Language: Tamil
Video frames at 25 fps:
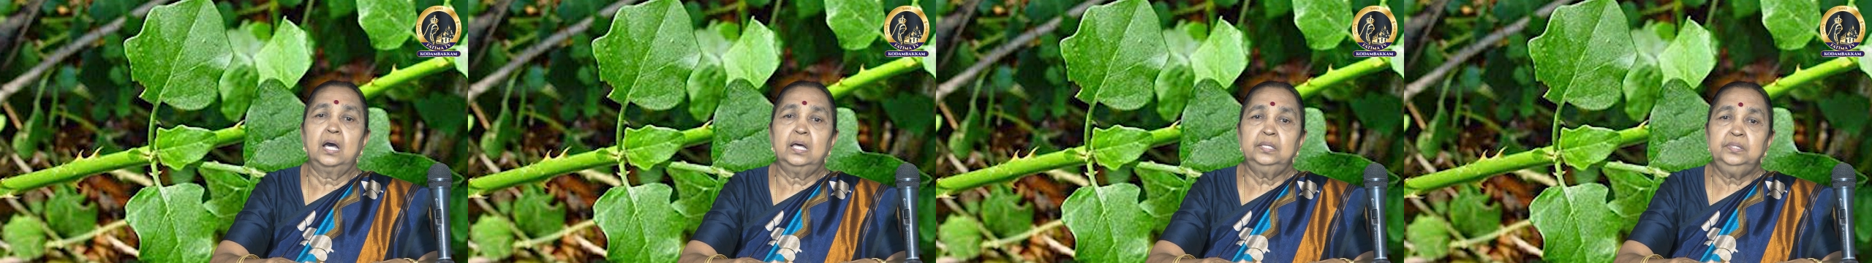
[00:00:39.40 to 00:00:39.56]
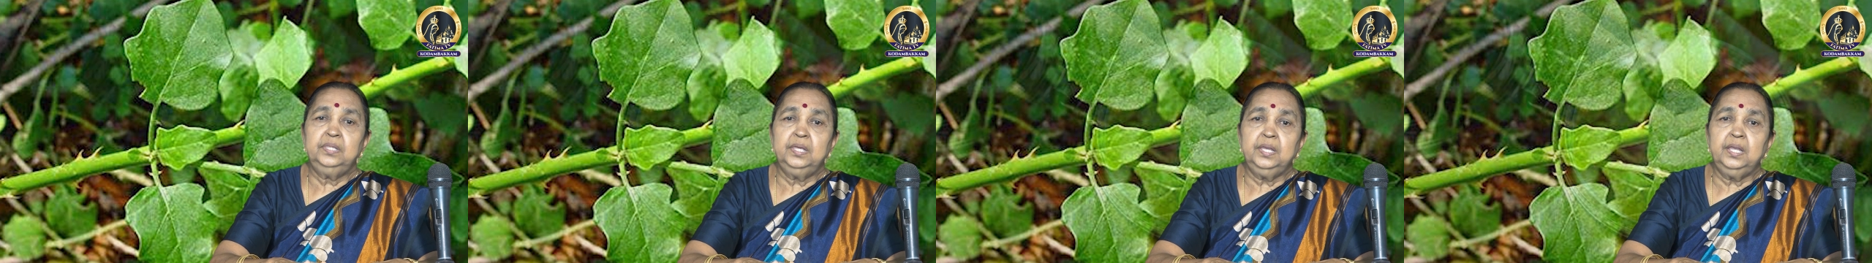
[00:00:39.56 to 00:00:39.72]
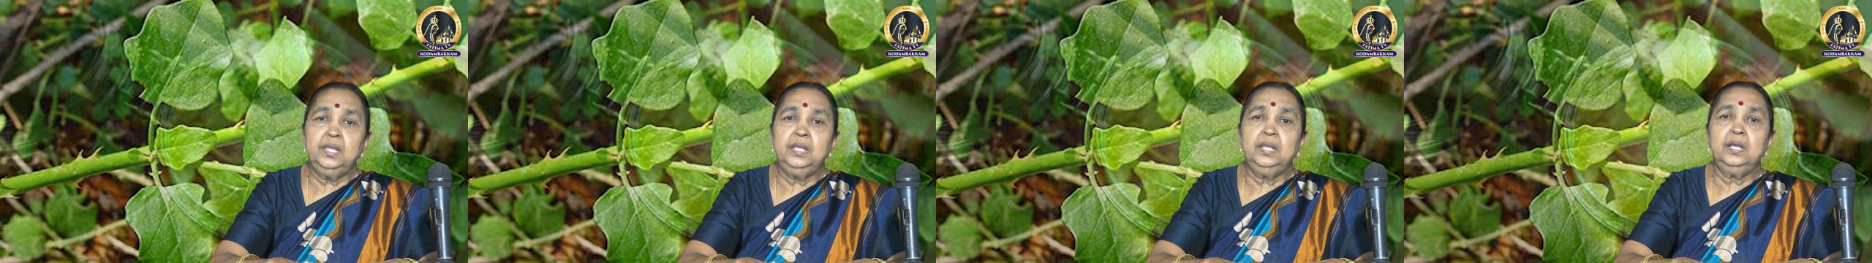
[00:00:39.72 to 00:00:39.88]

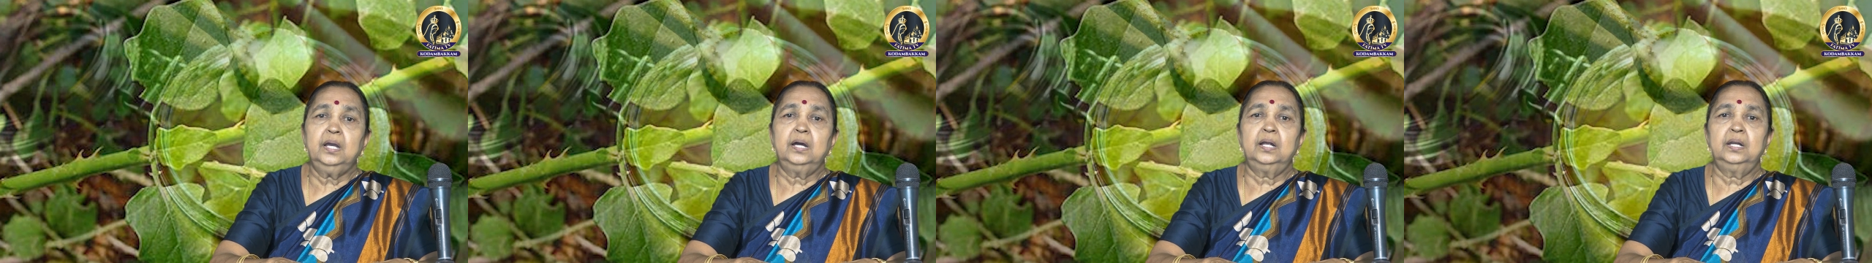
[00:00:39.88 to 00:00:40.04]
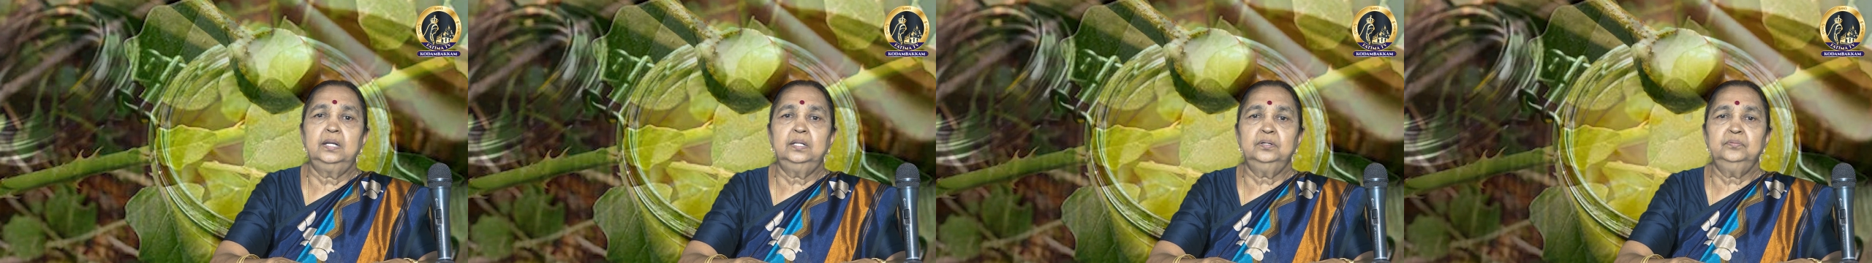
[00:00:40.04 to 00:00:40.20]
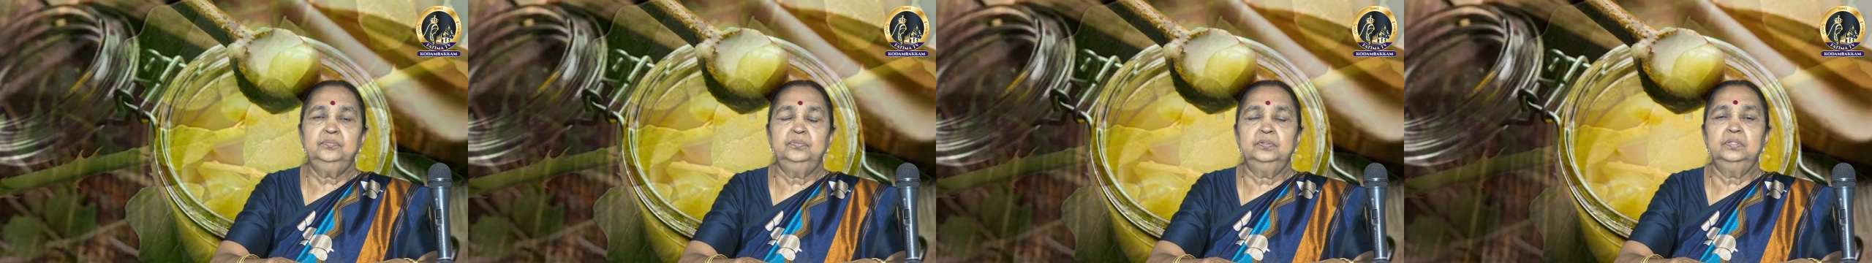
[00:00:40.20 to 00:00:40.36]
அதே
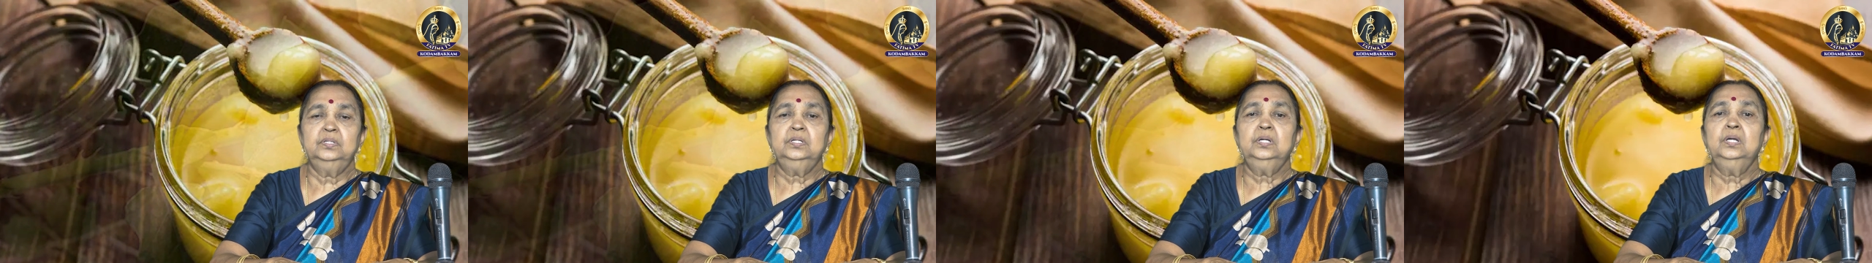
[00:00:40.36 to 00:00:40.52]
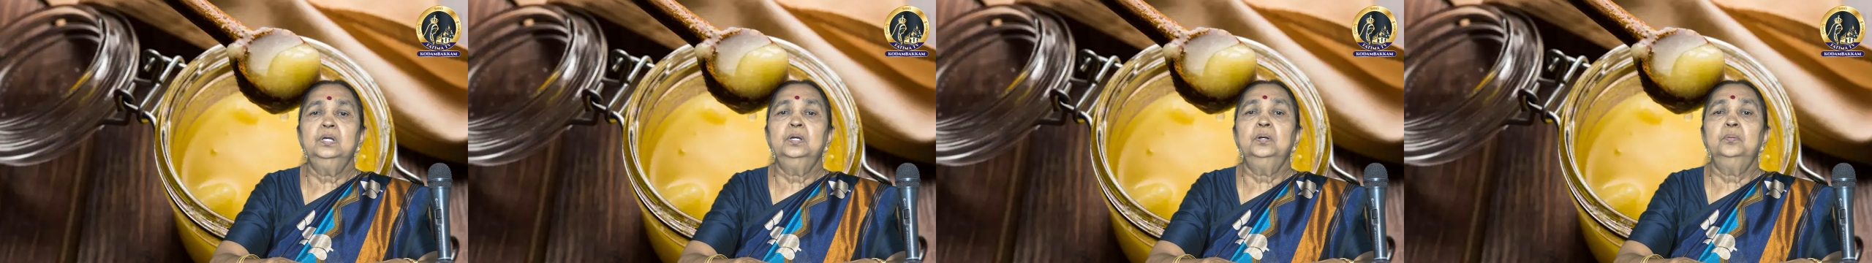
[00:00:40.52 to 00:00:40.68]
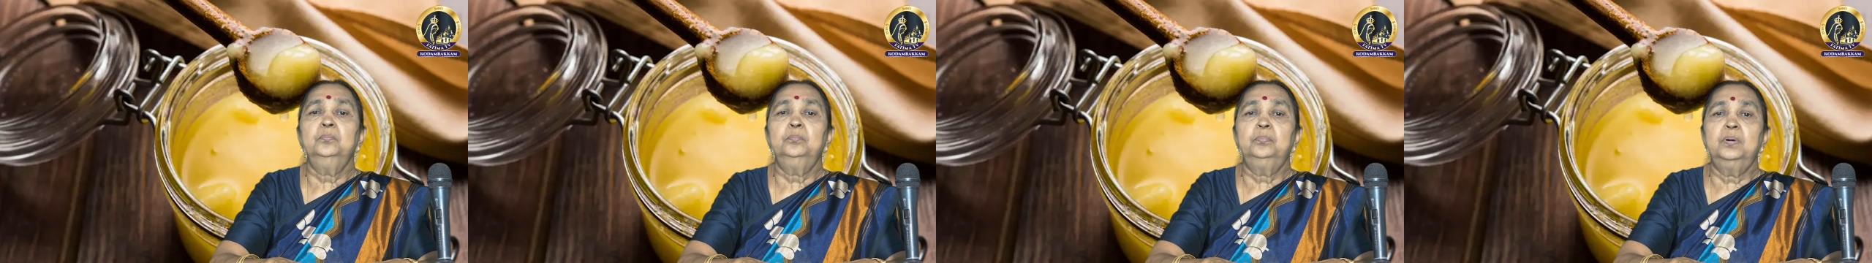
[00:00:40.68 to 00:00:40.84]
அளவு
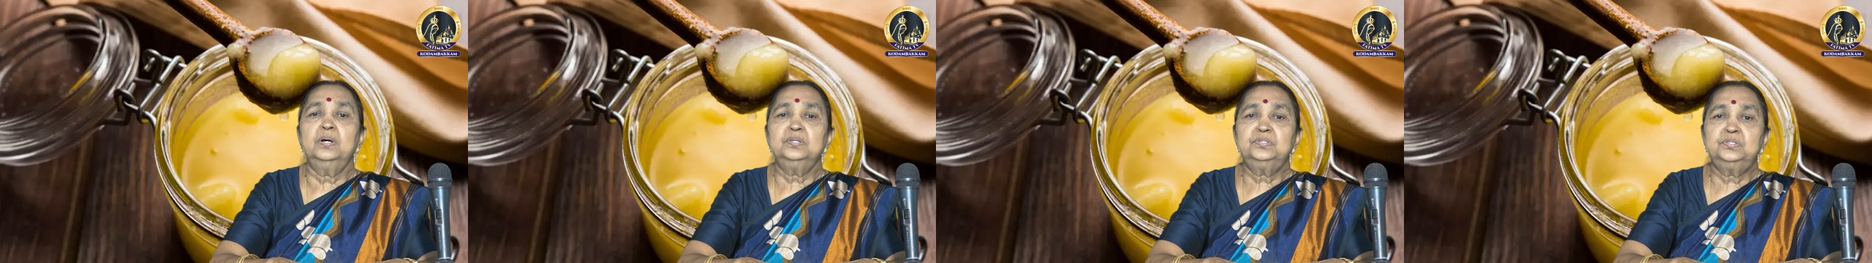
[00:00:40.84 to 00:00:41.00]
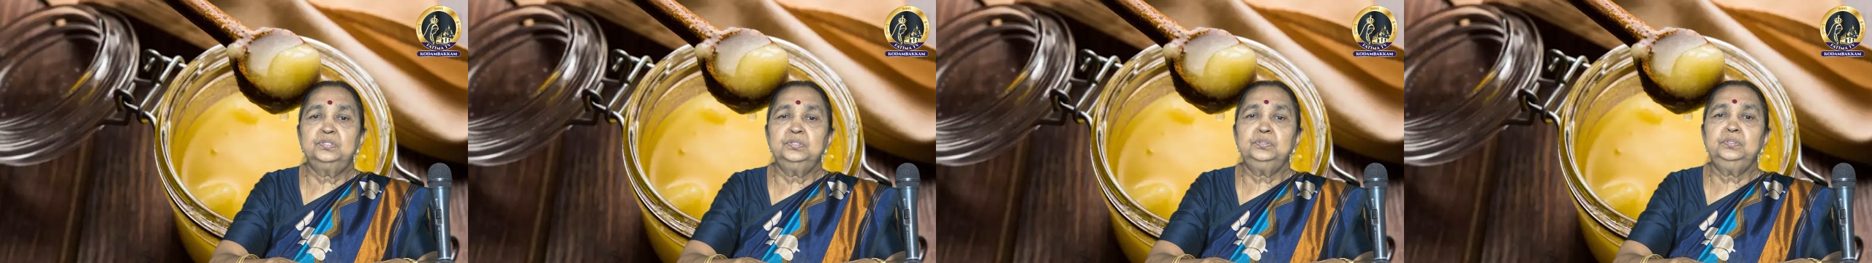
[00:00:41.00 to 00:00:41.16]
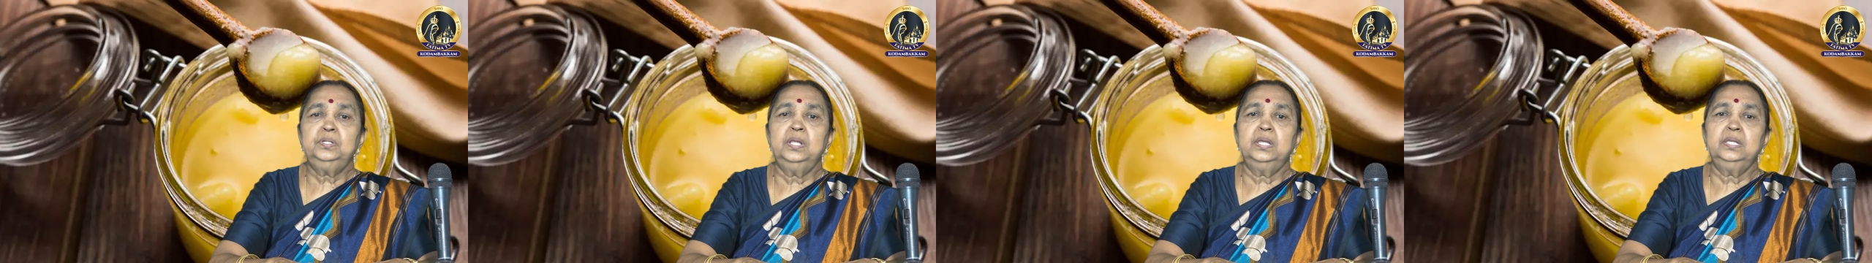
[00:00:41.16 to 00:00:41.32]

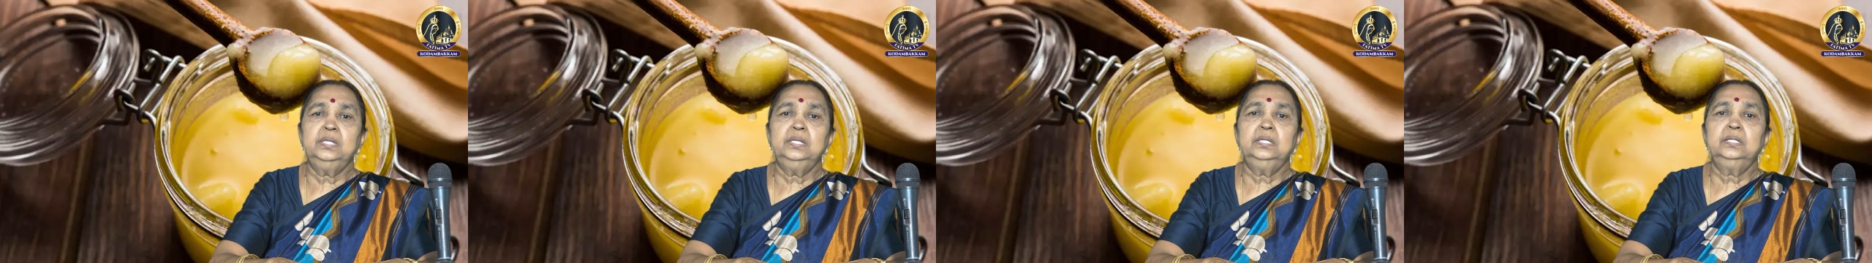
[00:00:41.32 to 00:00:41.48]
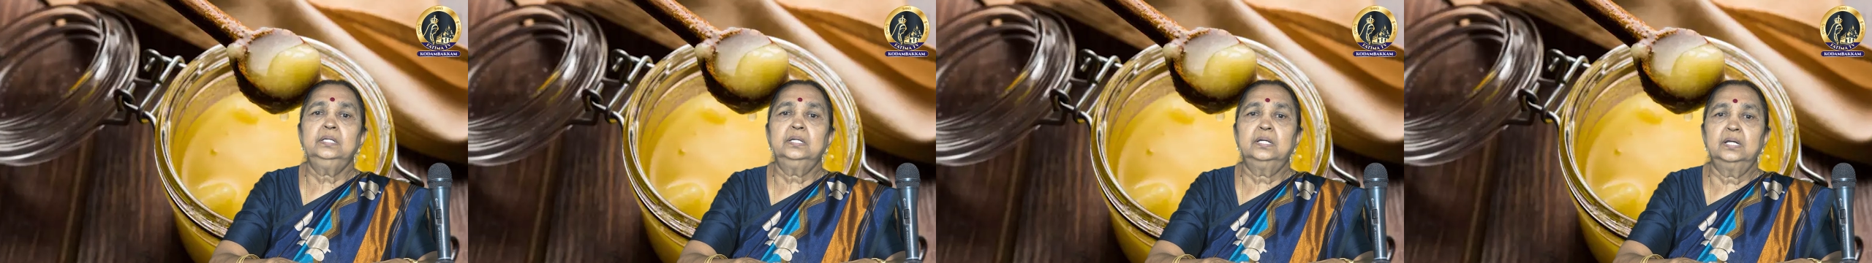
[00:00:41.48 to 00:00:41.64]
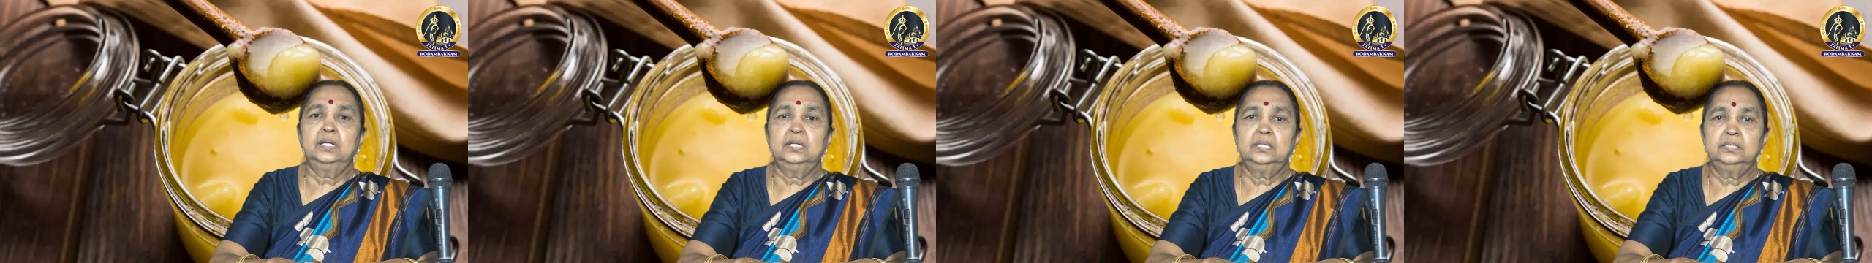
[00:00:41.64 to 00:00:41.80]
பசு நெய்
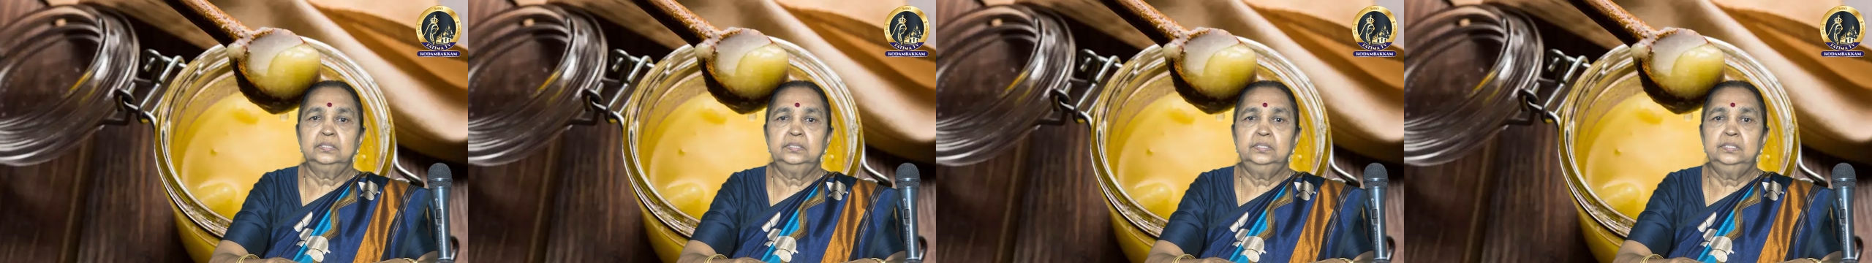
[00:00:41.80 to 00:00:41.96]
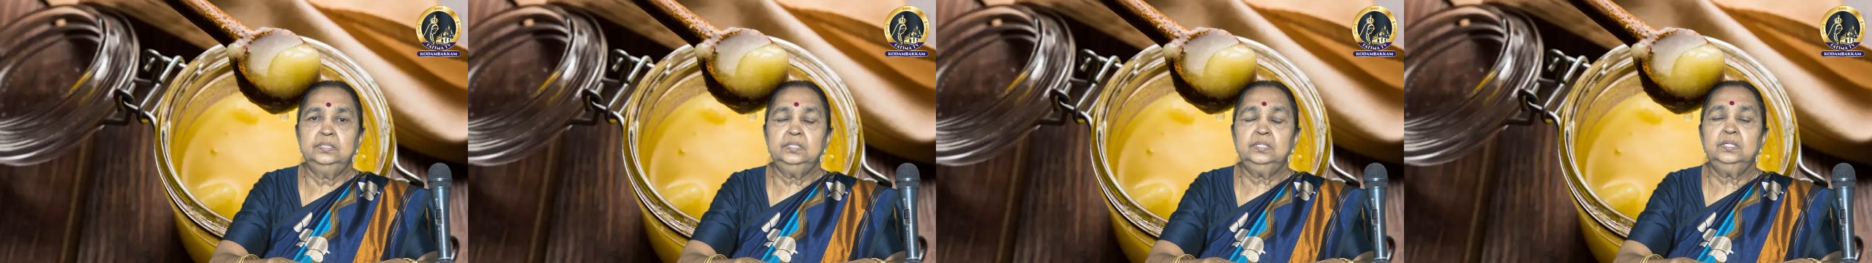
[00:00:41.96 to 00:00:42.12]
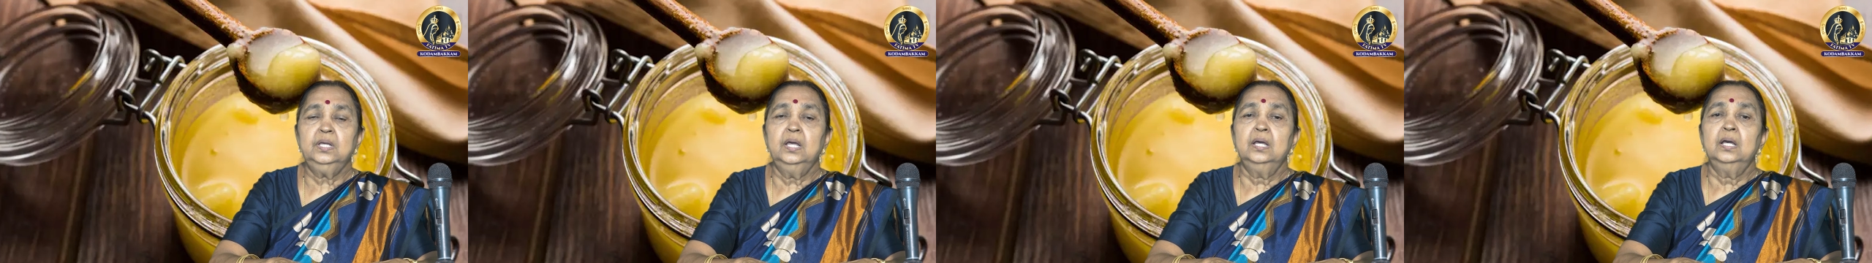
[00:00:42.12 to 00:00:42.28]

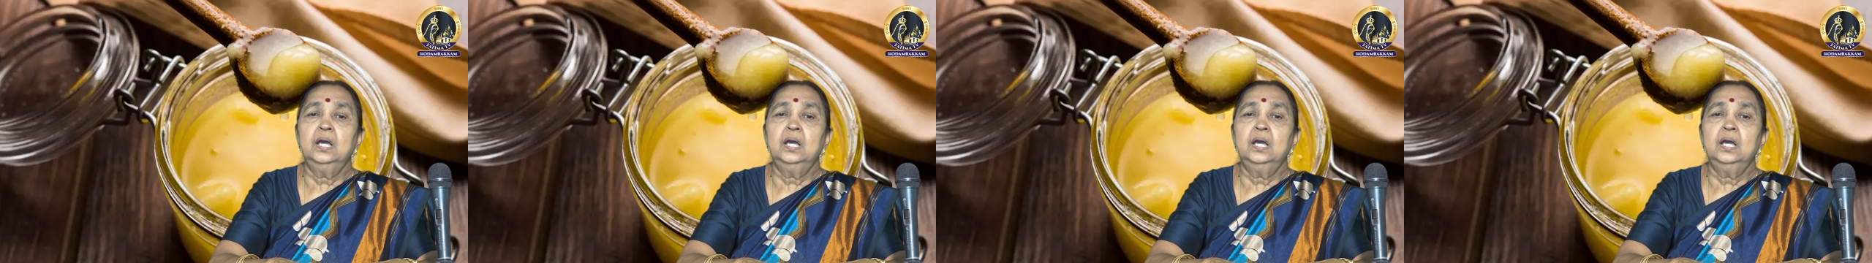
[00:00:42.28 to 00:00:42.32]
கலந்து